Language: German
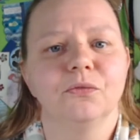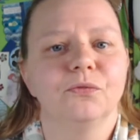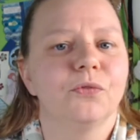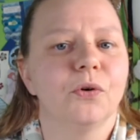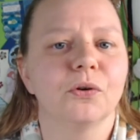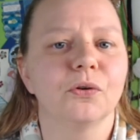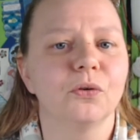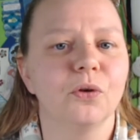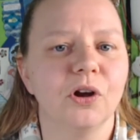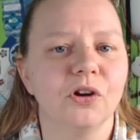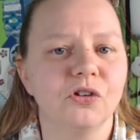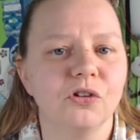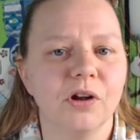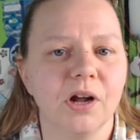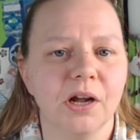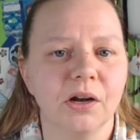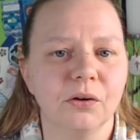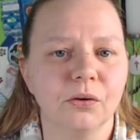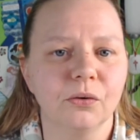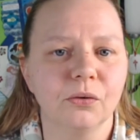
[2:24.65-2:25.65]
von
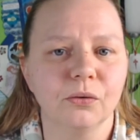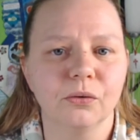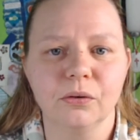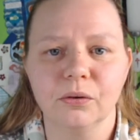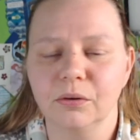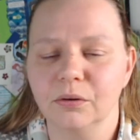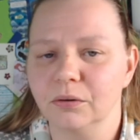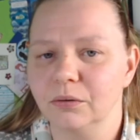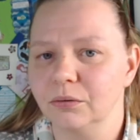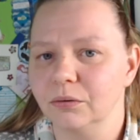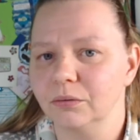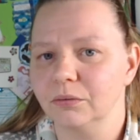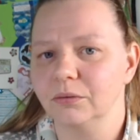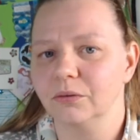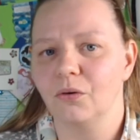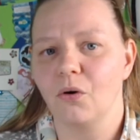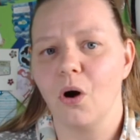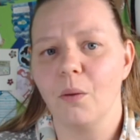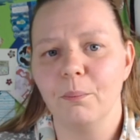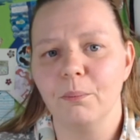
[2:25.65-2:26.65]
Deutschland äh,
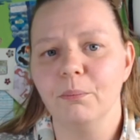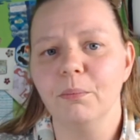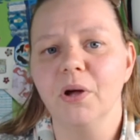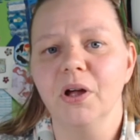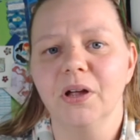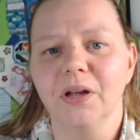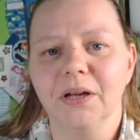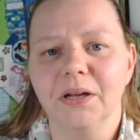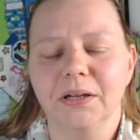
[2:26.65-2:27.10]
kommen.